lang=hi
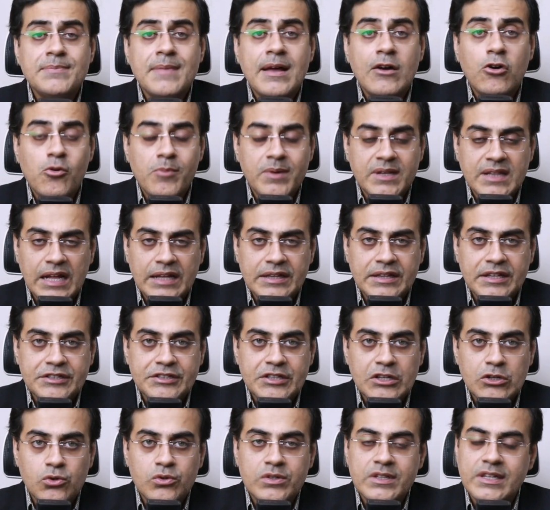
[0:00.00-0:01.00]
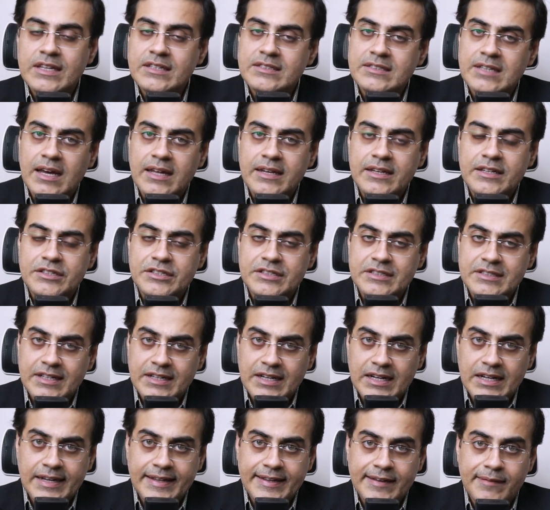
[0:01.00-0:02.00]
मैं आपको बताता चलूँ ये सारी चीज़ें
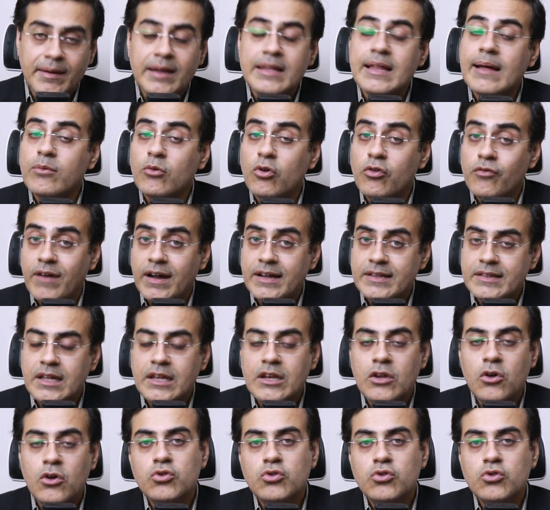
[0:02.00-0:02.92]
करने के बाद आपको फ़ायदा